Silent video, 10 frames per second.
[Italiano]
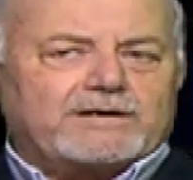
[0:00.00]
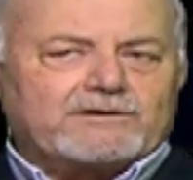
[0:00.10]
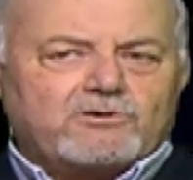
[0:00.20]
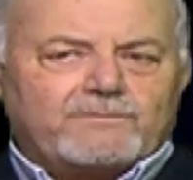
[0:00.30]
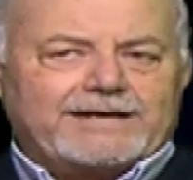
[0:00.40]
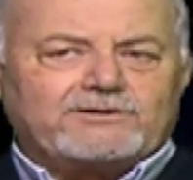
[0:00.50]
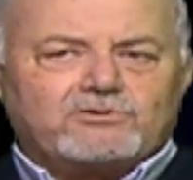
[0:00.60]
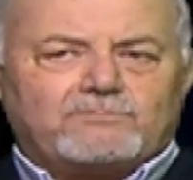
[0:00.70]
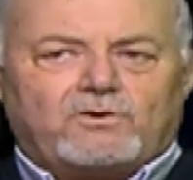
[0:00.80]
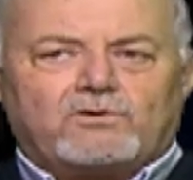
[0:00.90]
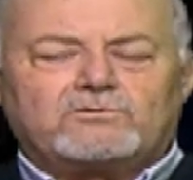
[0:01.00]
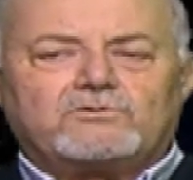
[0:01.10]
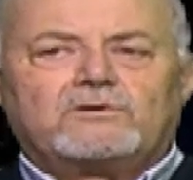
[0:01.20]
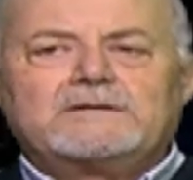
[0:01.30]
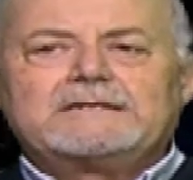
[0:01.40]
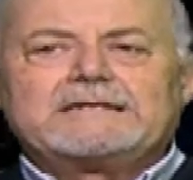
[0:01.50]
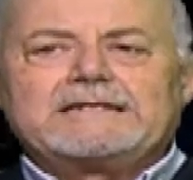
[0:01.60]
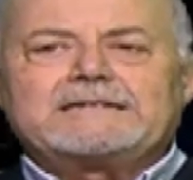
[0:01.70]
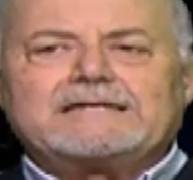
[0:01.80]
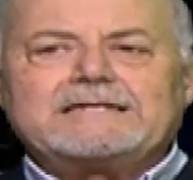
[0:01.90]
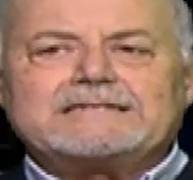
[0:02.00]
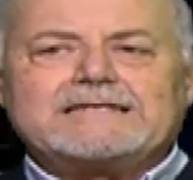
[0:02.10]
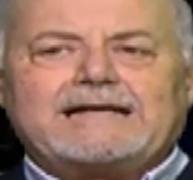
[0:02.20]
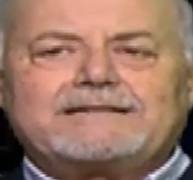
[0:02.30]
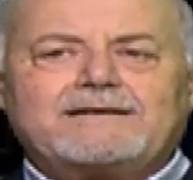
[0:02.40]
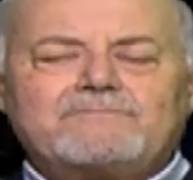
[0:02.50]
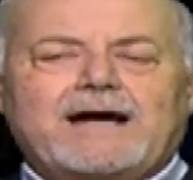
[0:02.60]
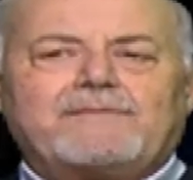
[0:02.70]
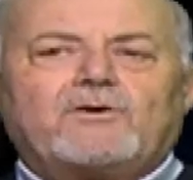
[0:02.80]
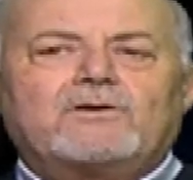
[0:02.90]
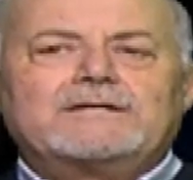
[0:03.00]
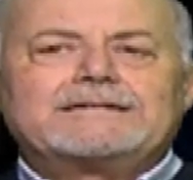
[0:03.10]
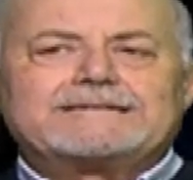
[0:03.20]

argomento molto interessante abbiamo